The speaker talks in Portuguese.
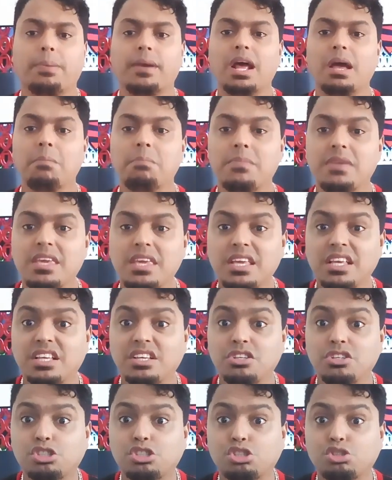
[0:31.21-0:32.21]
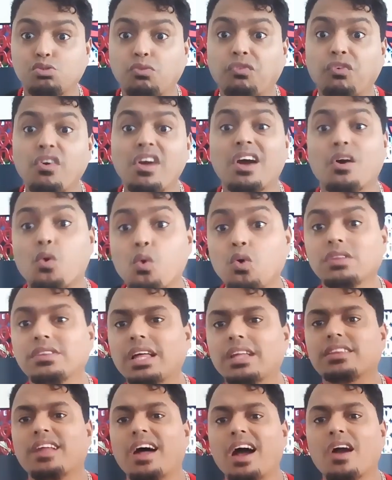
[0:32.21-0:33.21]
Para mim, isso foi a
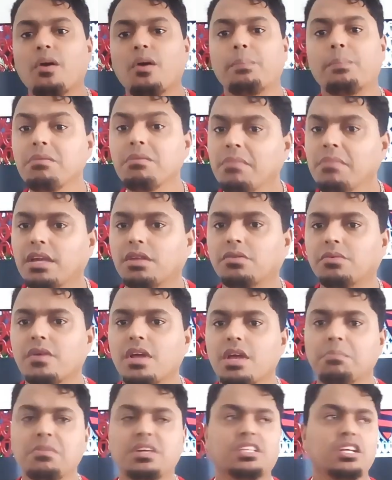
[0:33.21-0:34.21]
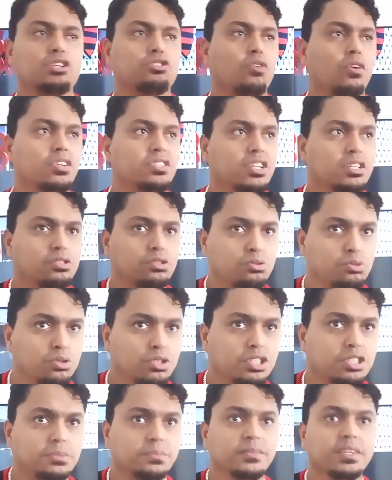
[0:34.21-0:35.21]
gota d'água. Primeiro, Mr. Jorge
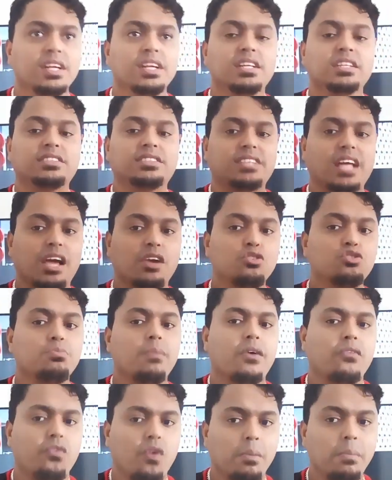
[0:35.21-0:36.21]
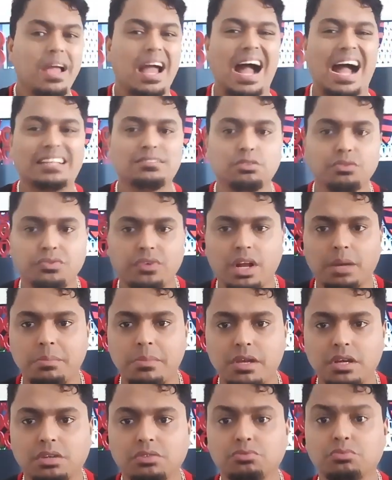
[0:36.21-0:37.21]
Jesus saiu de uma forma errada do
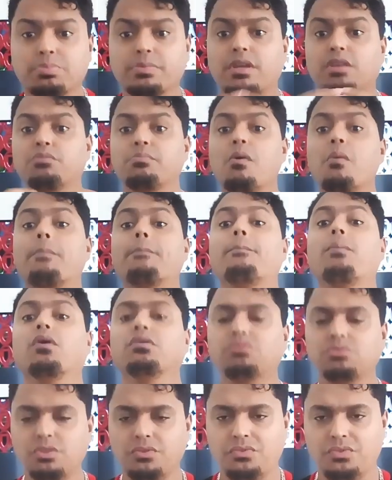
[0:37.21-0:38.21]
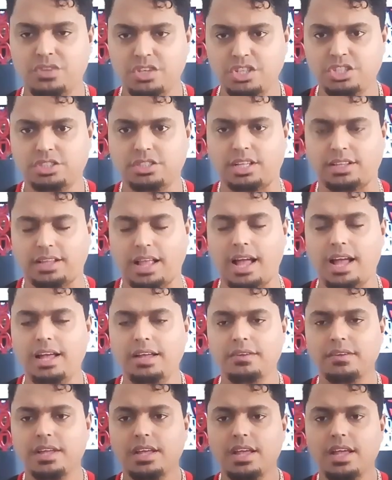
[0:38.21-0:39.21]
Flamengo, porque no meu ponto de vista,
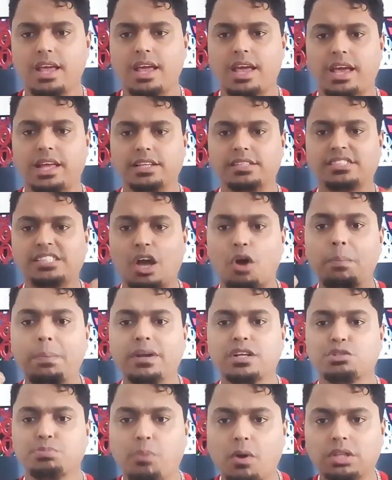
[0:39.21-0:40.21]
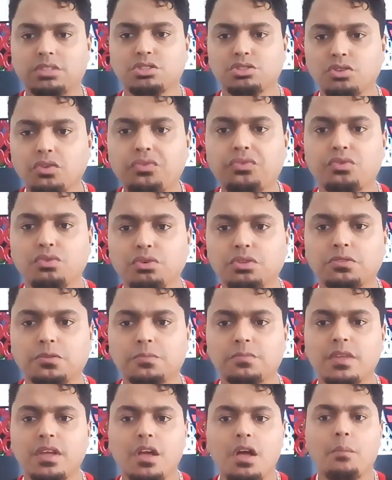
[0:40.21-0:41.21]
tá? Ele saiu pelas portas do fundo,
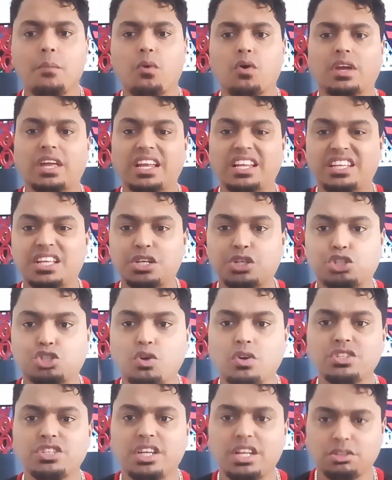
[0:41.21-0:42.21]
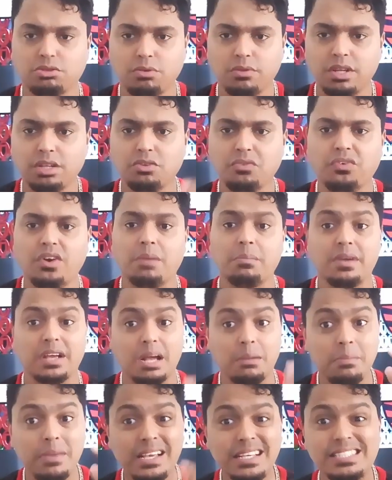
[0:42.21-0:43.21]
porque ele deixou a diretoria do
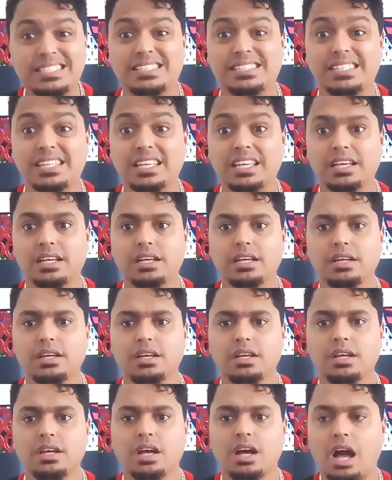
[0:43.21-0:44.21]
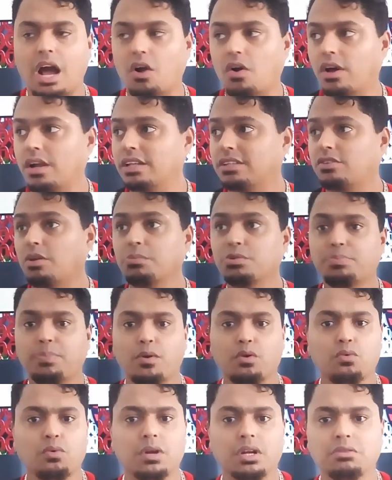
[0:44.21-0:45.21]
Flamengo à mercê. Agora estamos
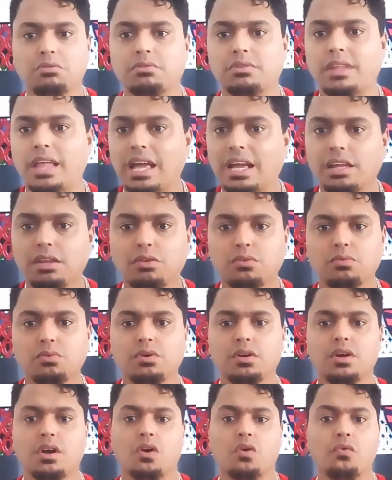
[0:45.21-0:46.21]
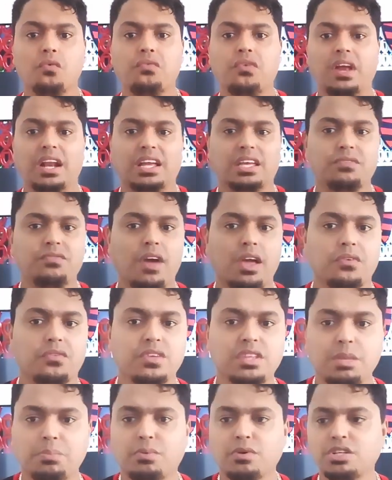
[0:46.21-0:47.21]
procurando o técnico, um fala que vai
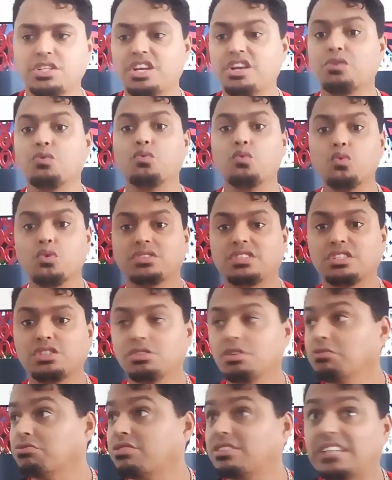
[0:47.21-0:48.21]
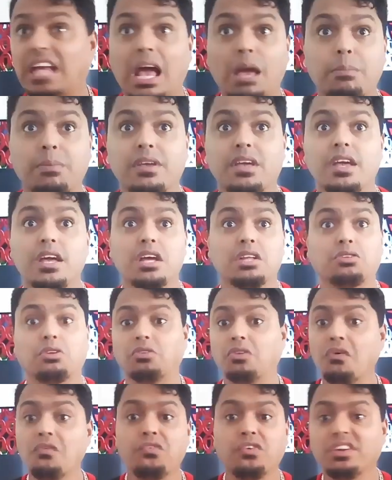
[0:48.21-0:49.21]
vir, depois recusa, a gente não sabe.
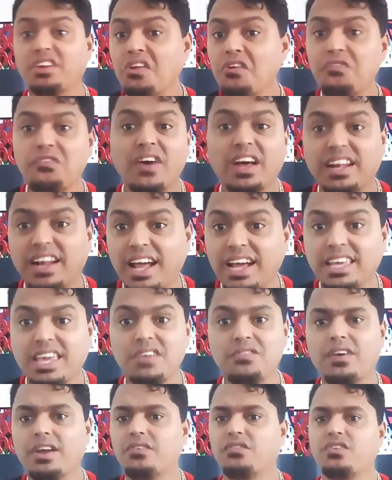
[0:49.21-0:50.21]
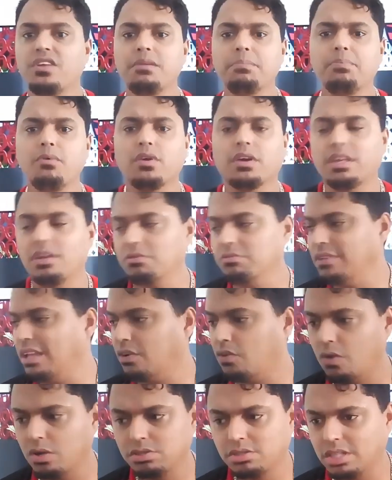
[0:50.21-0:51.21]
Então não vou nem falar quem vai vir, porque é um
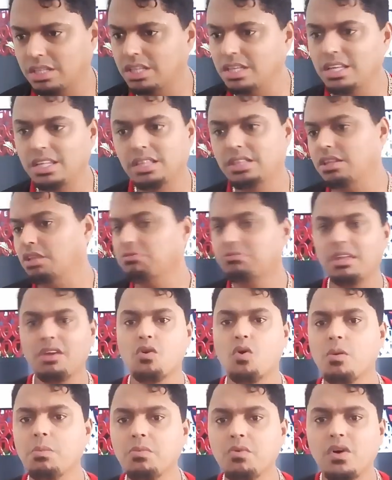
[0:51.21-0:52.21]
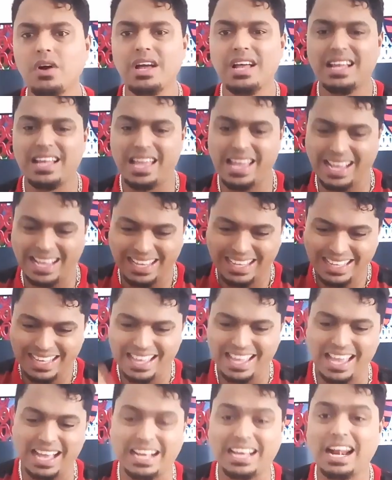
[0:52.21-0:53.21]
negócio que não tem como é,
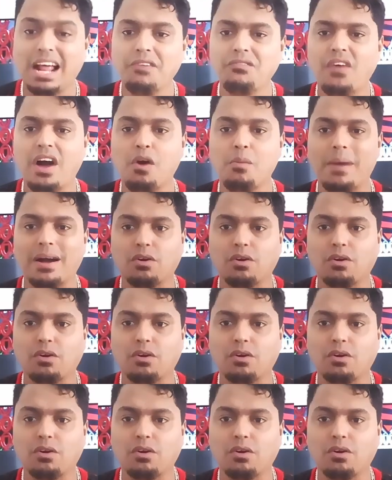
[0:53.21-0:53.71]
é cravar.